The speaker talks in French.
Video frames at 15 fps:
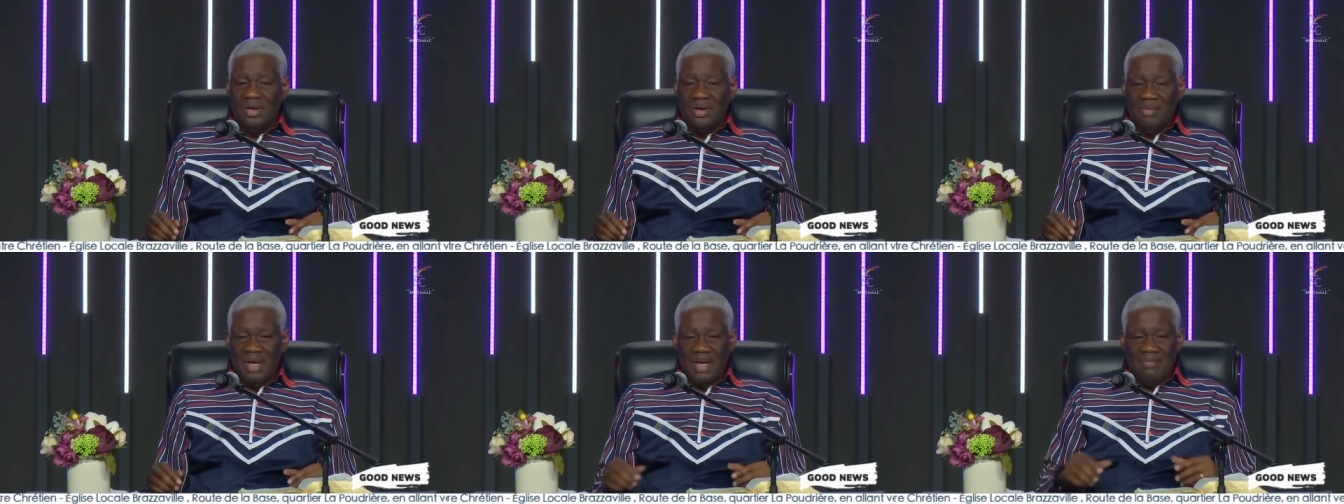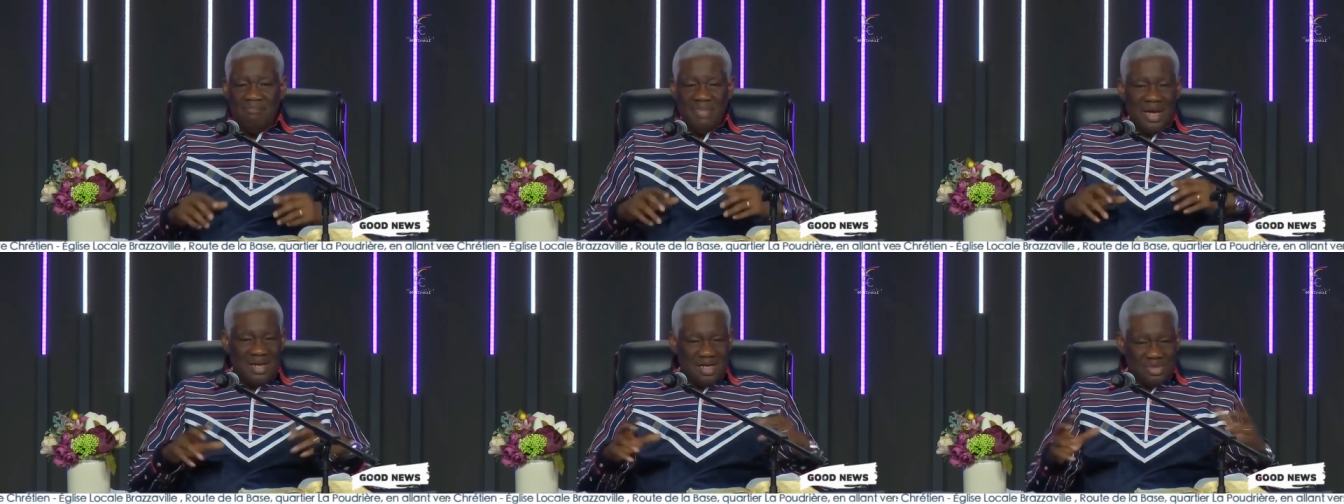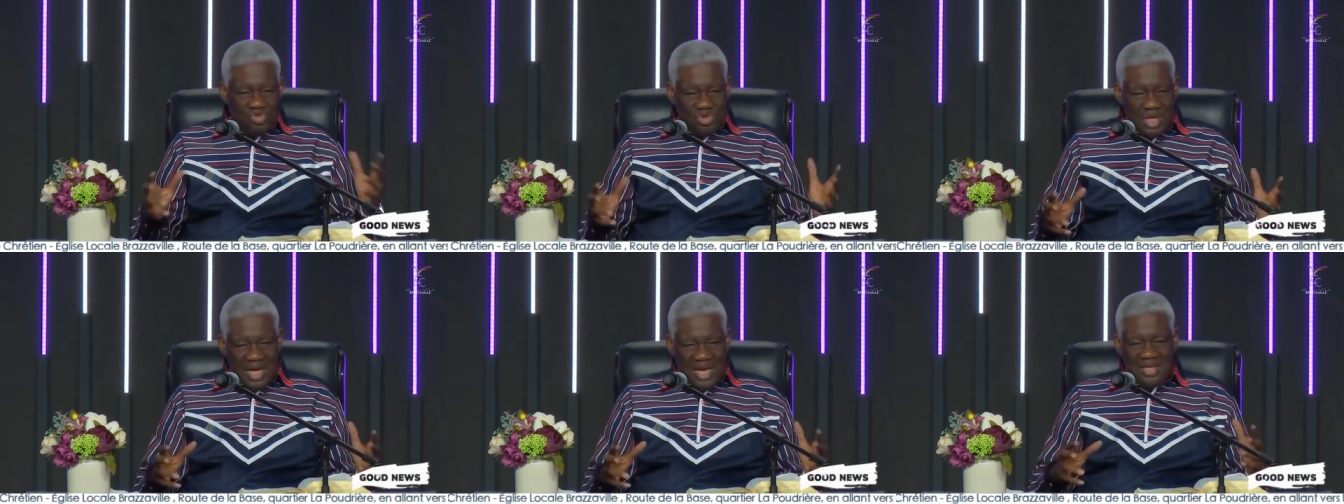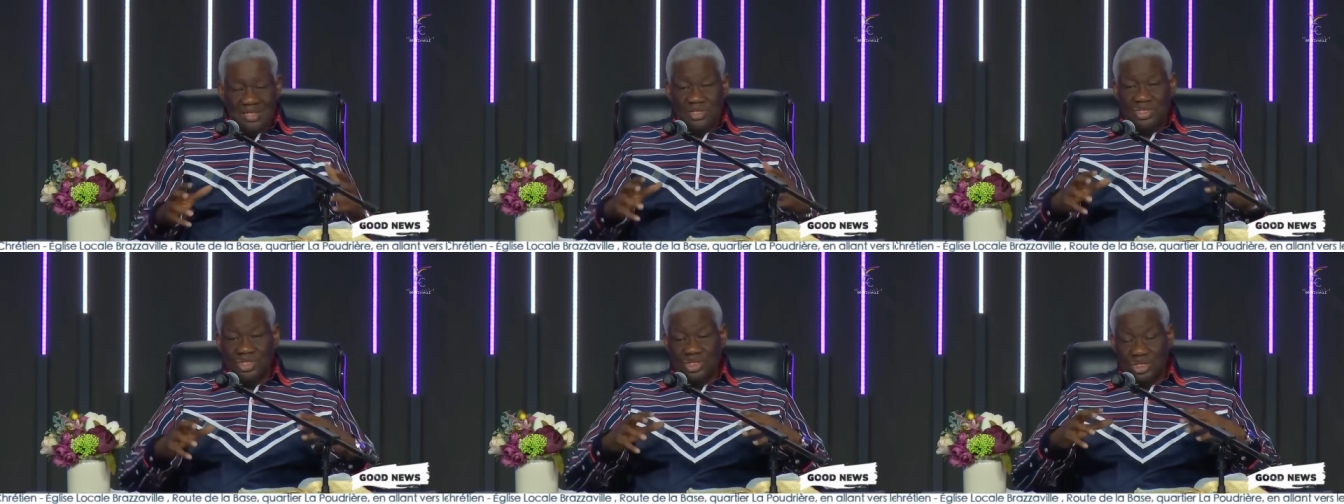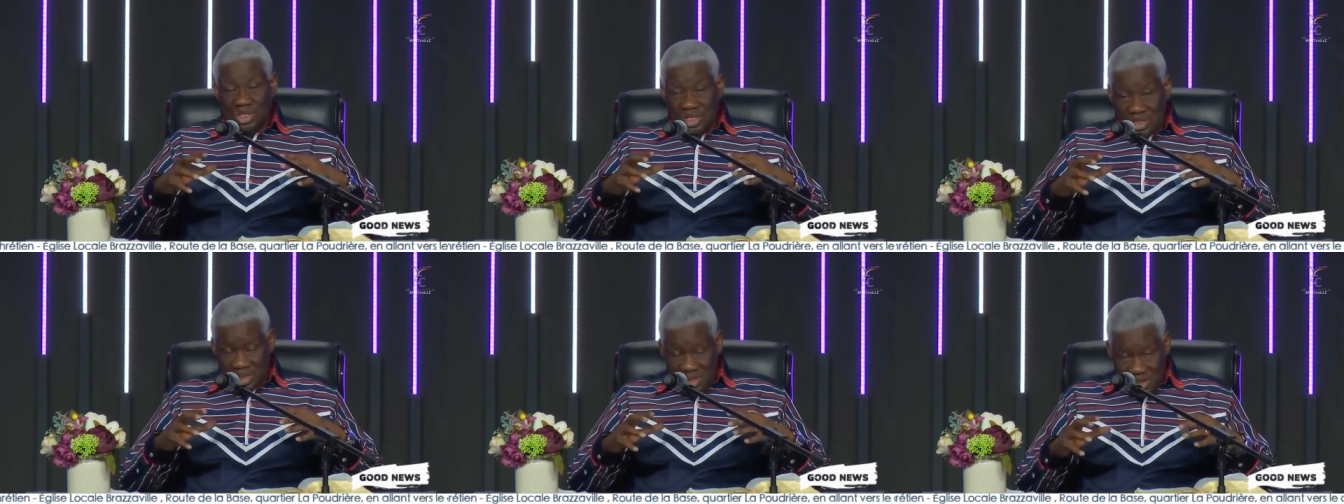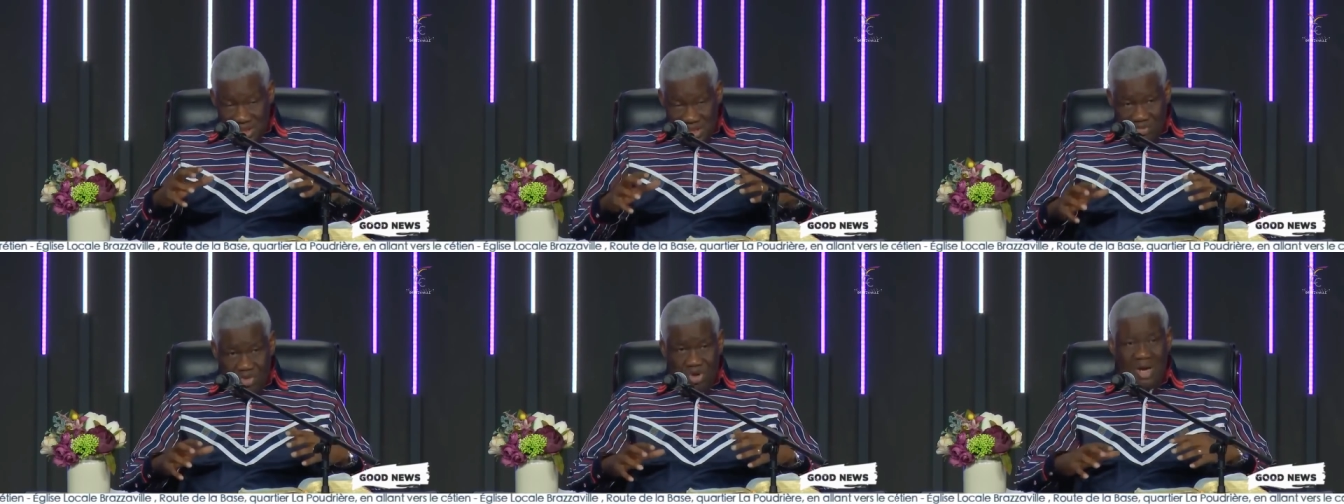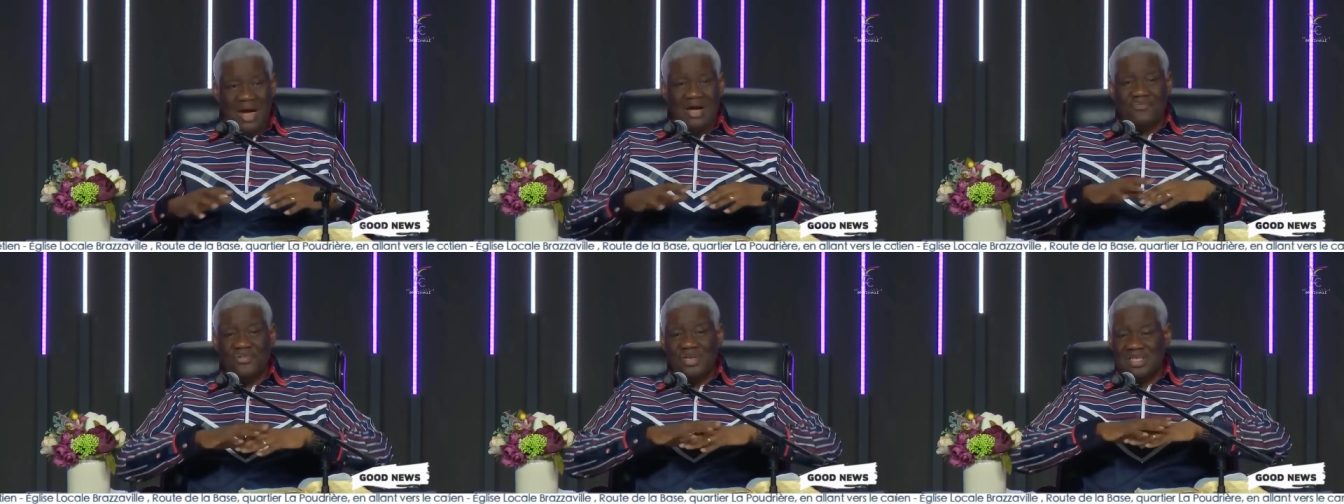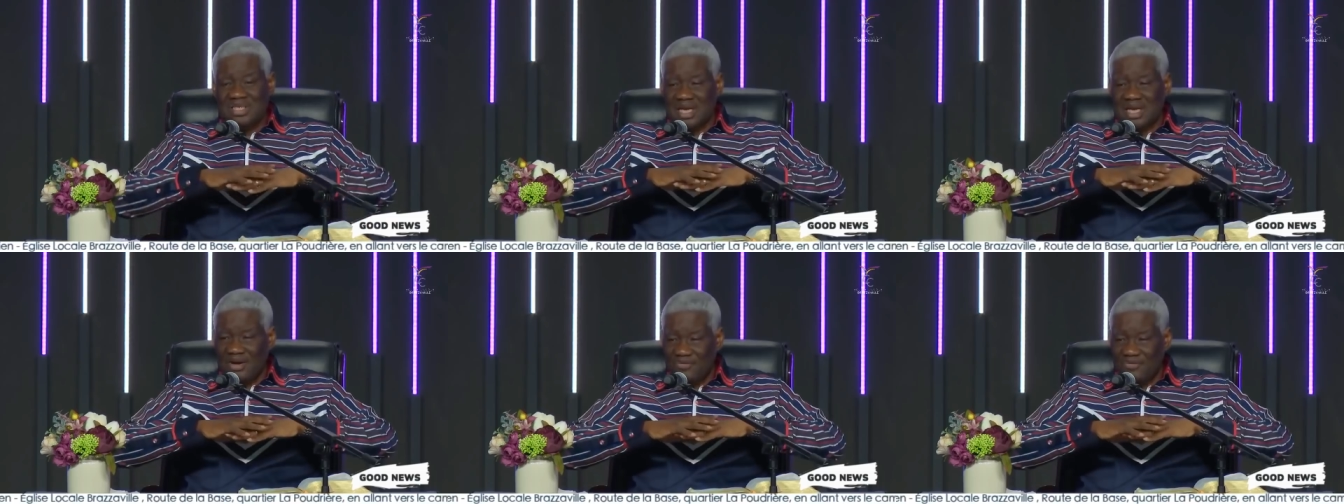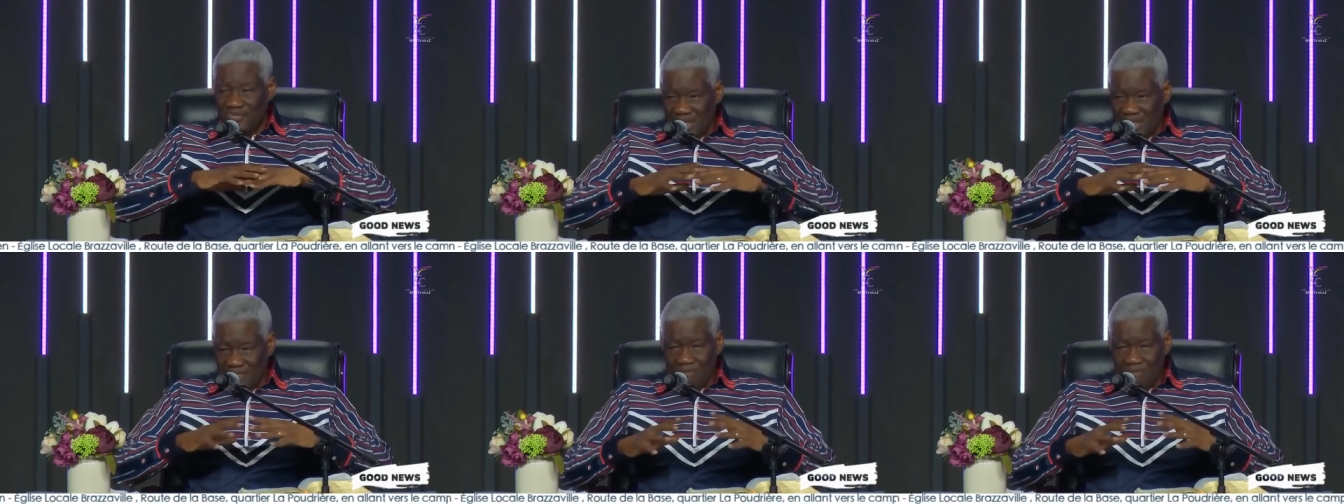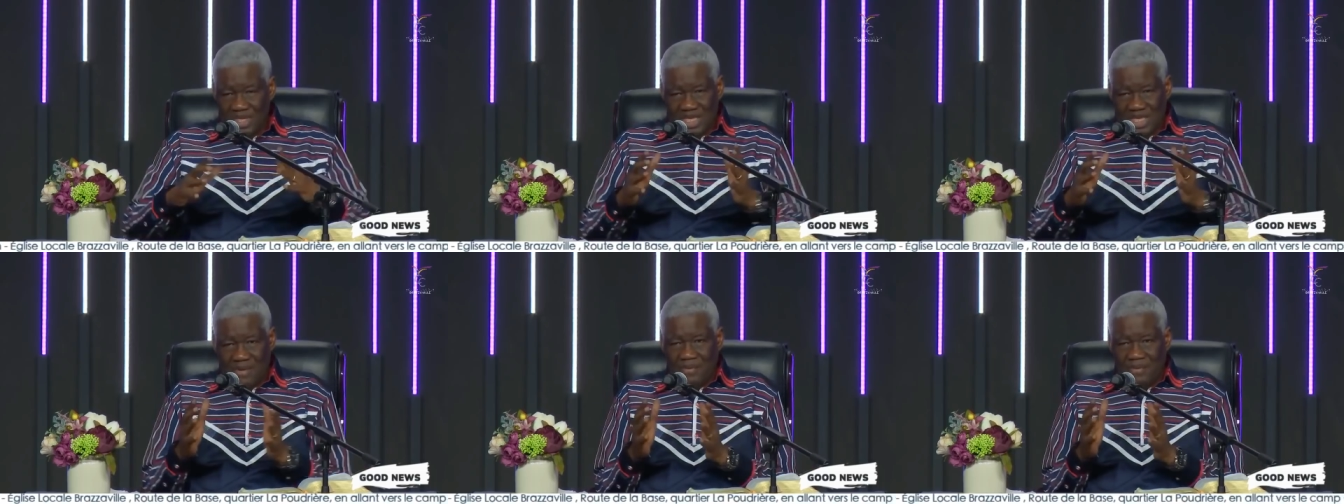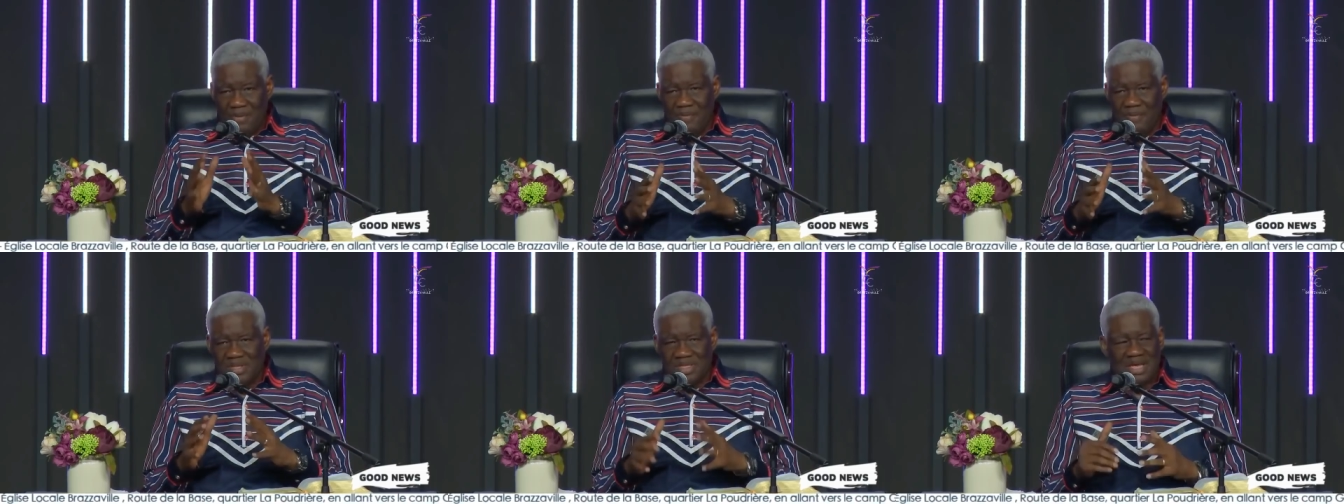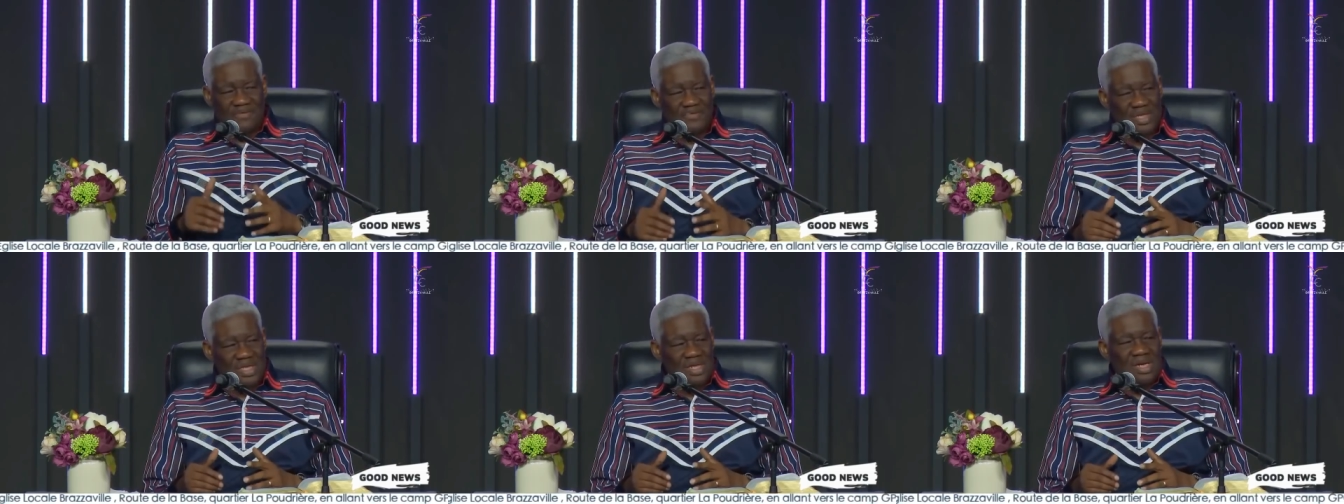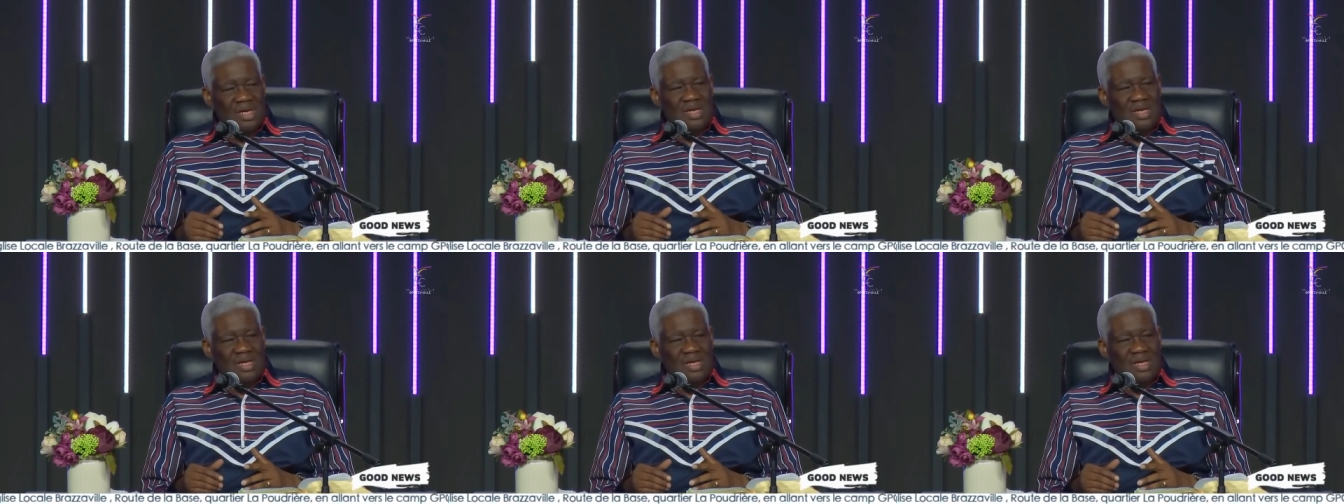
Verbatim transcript: Mais malgré tout cela, Simon a fini sa vie, sa première partie de sa vie,